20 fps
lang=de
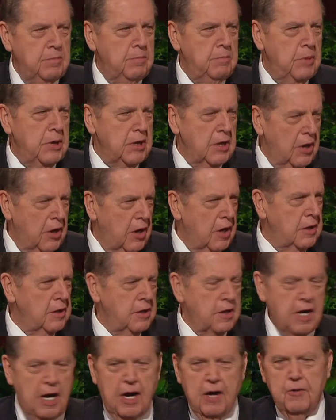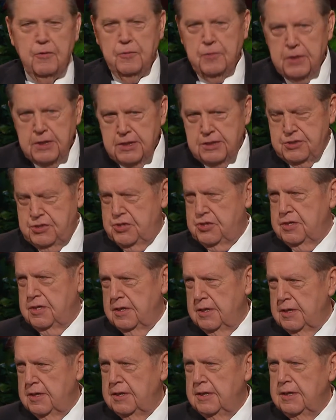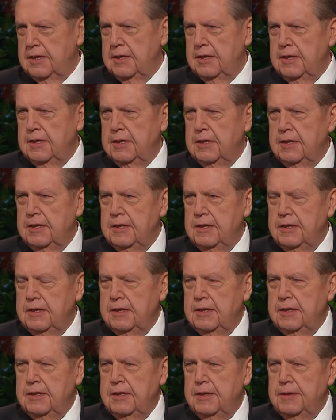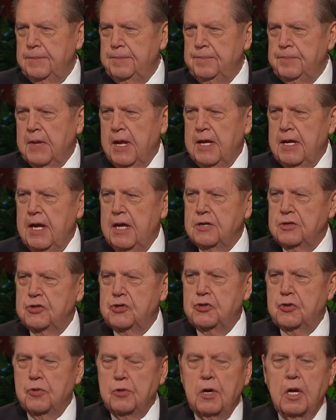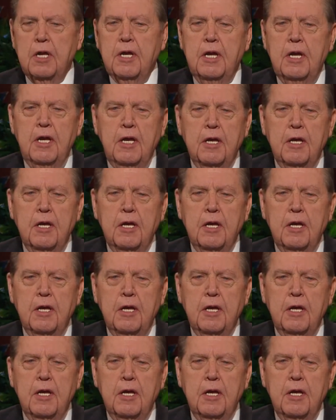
Solche celestialen Ziele erscheinen uns unerreichbar.